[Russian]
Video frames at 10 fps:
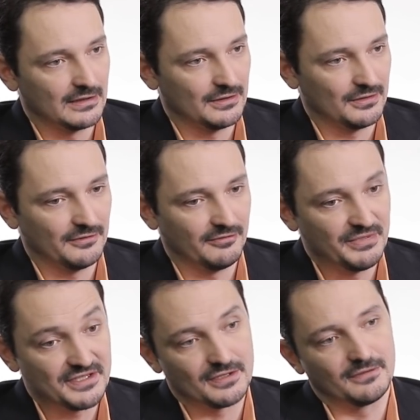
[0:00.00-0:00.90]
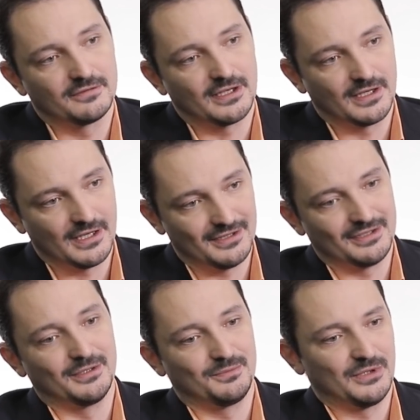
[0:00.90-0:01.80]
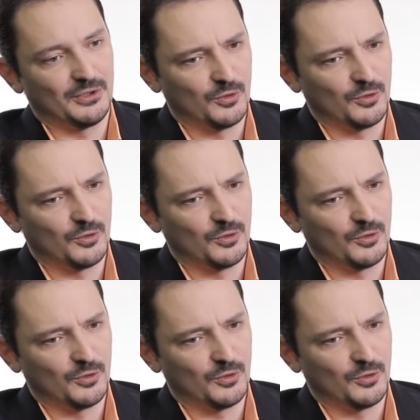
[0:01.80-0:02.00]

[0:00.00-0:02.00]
которая вписана в конкретное